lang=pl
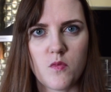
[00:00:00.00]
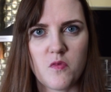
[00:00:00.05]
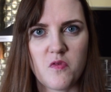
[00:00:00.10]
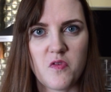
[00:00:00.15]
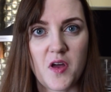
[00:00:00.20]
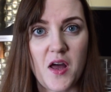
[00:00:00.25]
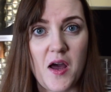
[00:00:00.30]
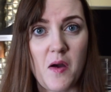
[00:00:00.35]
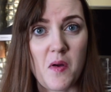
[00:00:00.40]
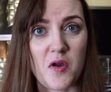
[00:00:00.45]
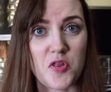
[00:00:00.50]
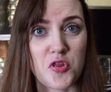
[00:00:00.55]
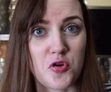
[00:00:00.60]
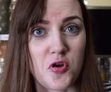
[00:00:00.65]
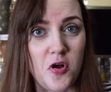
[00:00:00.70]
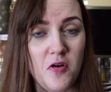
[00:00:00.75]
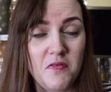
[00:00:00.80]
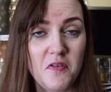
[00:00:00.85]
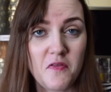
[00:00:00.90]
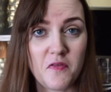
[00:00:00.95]

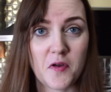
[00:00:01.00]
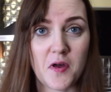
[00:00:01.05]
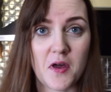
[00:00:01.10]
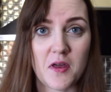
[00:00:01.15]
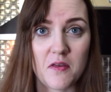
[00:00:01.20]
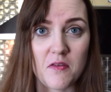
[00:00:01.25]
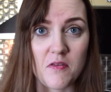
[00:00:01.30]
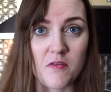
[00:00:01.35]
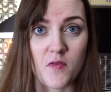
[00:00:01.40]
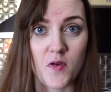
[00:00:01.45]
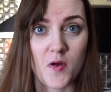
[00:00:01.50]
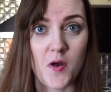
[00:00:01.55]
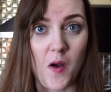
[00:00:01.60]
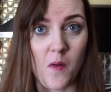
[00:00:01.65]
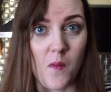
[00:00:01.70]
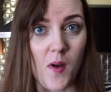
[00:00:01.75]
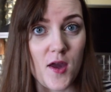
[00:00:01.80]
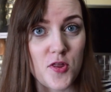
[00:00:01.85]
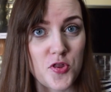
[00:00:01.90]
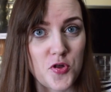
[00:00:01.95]
wykałaczkowy, wy, z
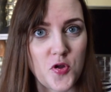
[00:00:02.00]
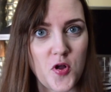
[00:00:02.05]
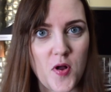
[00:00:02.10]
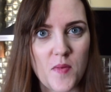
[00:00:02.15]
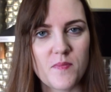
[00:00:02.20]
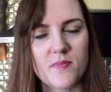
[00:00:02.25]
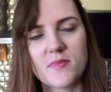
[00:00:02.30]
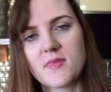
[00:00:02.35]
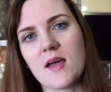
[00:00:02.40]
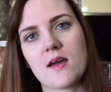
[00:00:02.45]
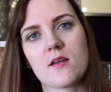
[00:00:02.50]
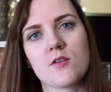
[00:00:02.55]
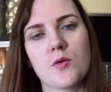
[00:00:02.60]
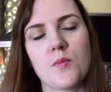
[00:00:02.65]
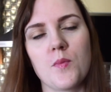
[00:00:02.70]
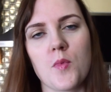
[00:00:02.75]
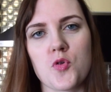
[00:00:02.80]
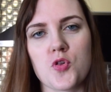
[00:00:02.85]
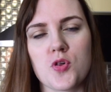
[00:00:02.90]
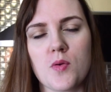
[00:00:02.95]
wykałaczką, tak
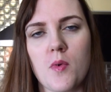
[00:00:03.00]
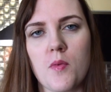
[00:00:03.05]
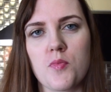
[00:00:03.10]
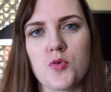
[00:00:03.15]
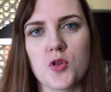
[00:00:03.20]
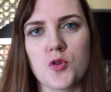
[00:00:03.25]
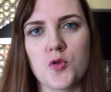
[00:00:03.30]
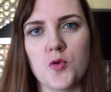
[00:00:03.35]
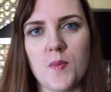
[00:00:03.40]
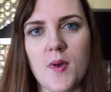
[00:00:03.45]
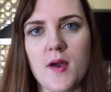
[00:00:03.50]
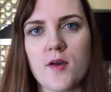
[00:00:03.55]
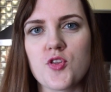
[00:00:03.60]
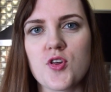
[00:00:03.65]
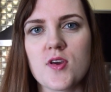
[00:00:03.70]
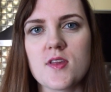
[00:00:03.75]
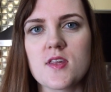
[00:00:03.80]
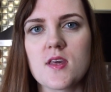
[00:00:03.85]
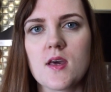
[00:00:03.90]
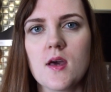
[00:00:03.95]
to możemy
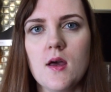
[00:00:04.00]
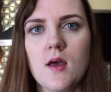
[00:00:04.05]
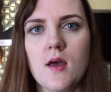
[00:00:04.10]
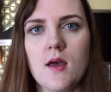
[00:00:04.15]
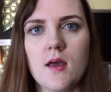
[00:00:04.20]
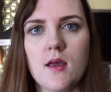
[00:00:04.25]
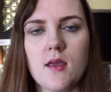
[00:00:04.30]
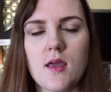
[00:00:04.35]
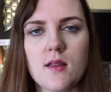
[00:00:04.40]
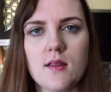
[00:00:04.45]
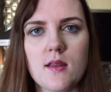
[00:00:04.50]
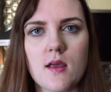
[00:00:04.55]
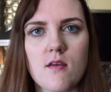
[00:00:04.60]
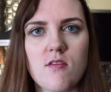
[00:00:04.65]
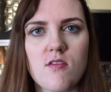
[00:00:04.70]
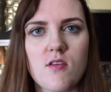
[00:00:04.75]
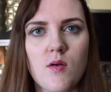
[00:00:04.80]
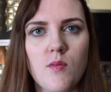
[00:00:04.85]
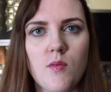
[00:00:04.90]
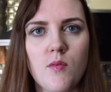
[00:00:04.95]
przetłumaczyć.
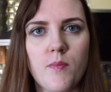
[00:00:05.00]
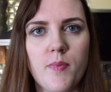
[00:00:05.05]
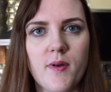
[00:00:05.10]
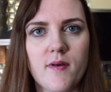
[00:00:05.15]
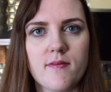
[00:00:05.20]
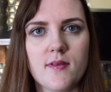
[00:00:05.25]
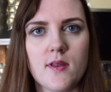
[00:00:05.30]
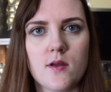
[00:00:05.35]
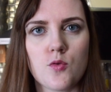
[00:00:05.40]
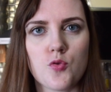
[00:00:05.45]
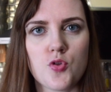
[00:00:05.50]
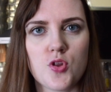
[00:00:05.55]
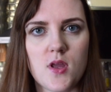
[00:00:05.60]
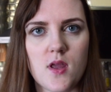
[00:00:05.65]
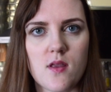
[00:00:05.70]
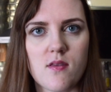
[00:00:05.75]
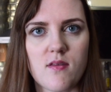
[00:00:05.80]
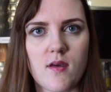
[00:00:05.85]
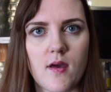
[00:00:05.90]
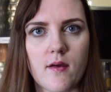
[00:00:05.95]
Jednak są pewne
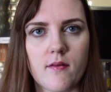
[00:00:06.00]
różnice.